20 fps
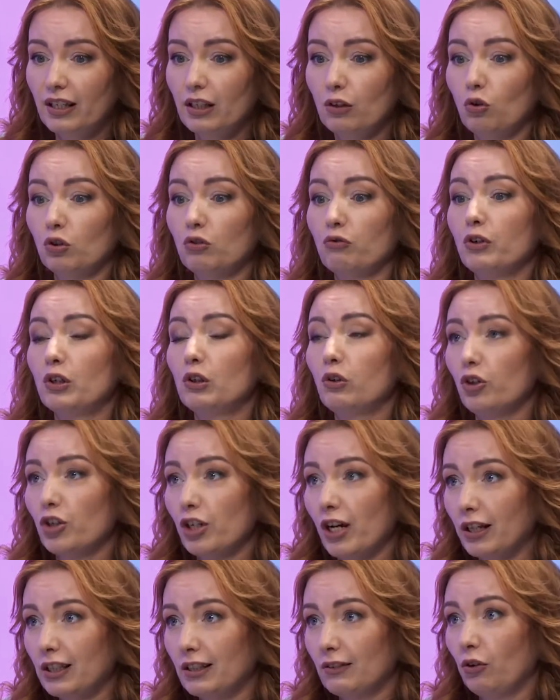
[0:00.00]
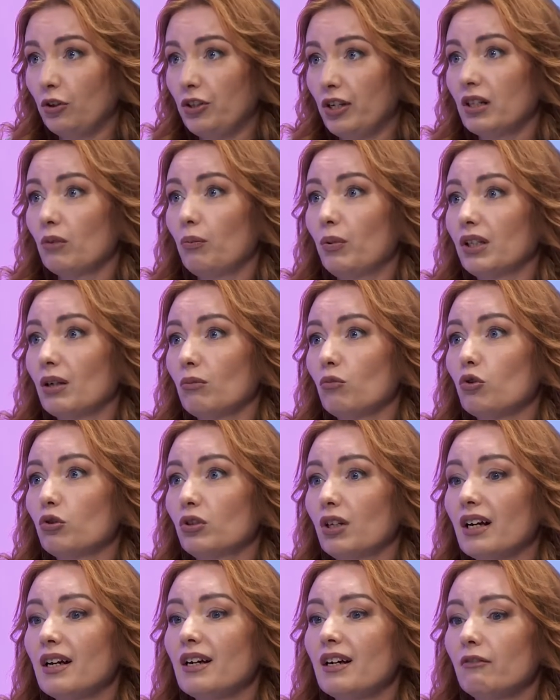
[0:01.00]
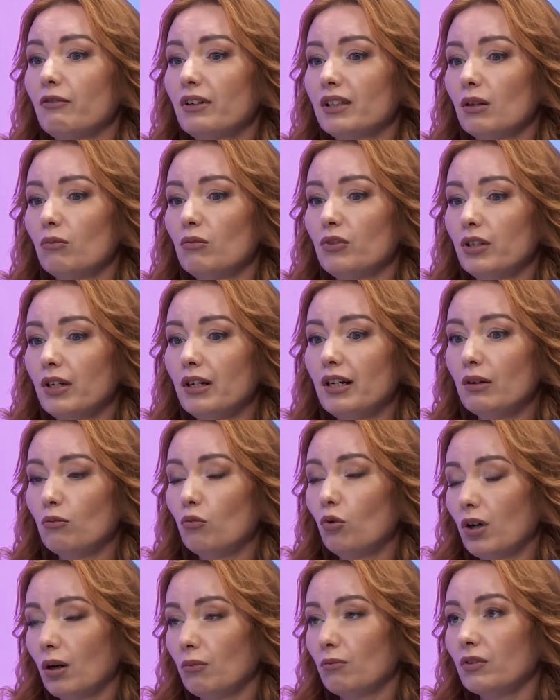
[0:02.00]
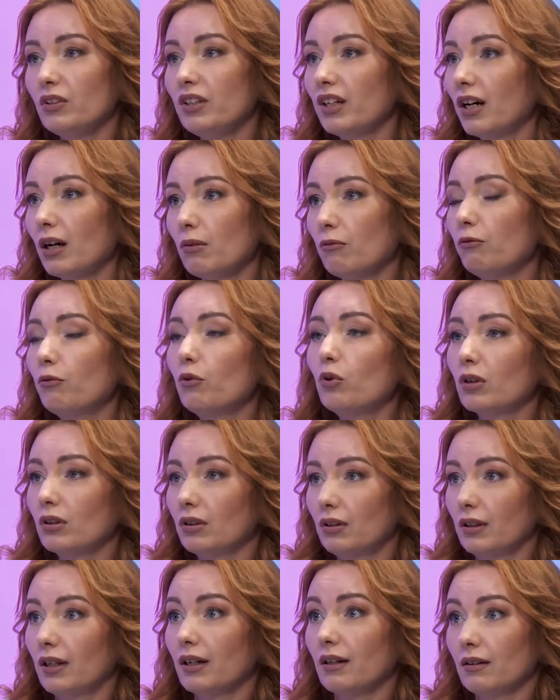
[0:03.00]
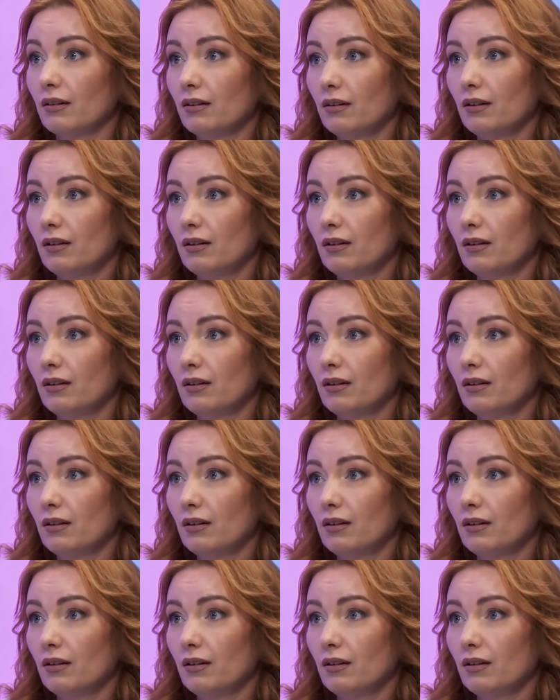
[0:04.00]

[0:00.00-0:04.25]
и он выключает свое тело, потому что в этом теле ему некомфортно